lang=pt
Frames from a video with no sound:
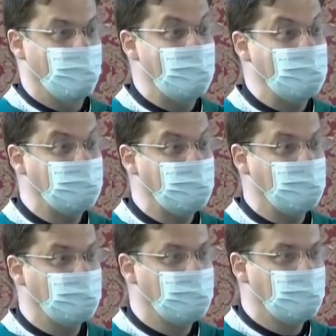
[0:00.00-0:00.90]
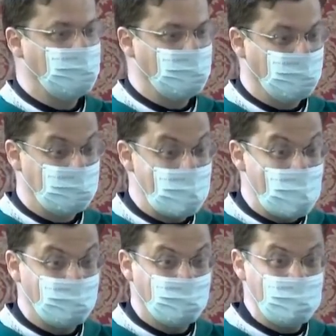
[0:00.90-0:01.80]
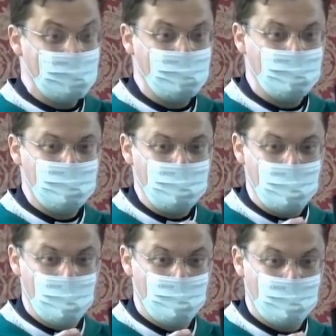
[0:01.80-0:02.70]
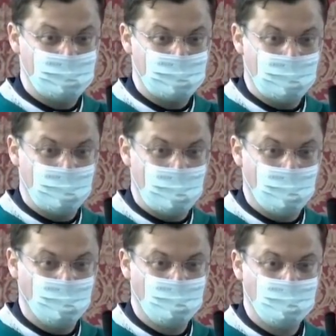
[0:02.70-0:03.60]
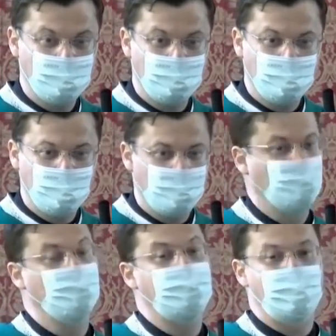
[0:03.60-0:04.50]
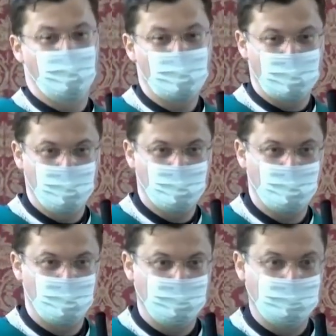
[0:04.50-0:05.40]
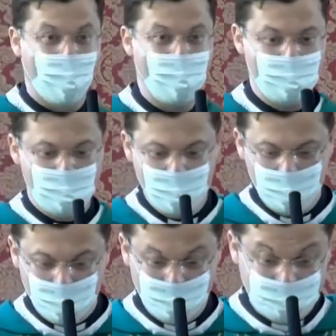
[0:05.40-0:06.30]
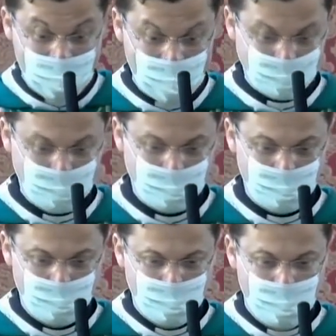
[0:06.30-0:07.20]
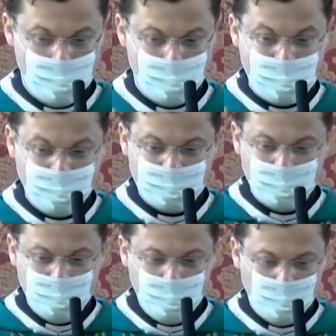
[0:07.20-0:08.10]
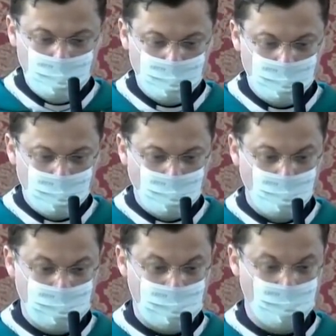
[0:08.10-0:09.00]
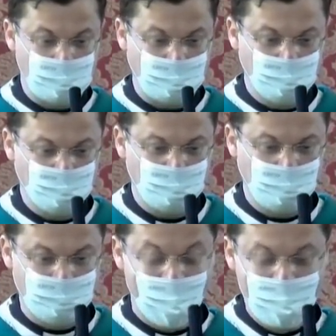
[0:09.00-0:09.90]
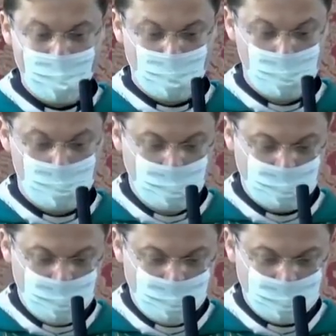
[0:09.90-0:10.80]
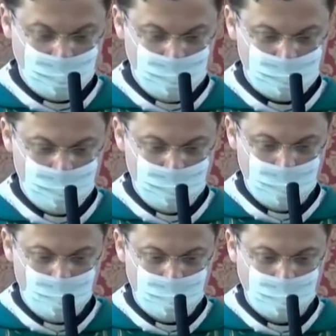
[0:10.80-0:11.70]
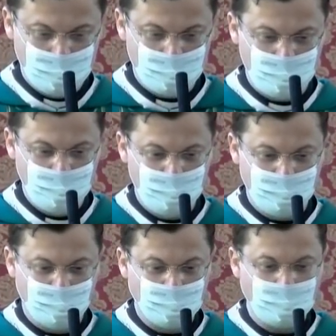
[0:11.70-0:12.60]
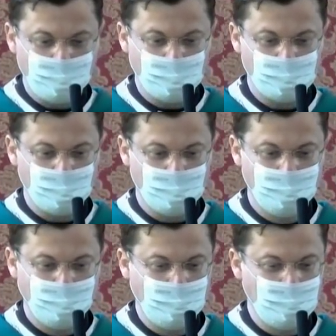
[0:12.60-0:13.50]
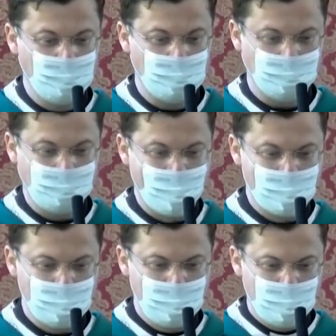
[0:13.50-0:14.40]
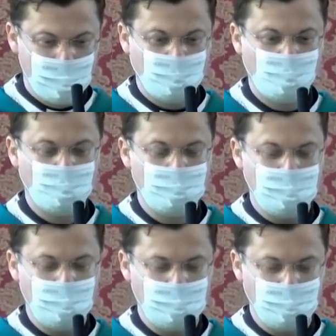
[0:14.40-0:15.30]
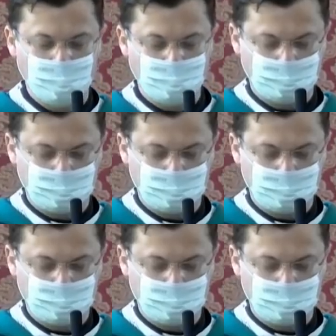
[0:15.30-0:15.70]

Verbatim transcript: Nada, nada é mais sagrado do que a Eucaristia. Nada é mais lindo do que a Eucaristia. Depois que você receber a Eucaristia, volta para o seu banco, ajoelhe,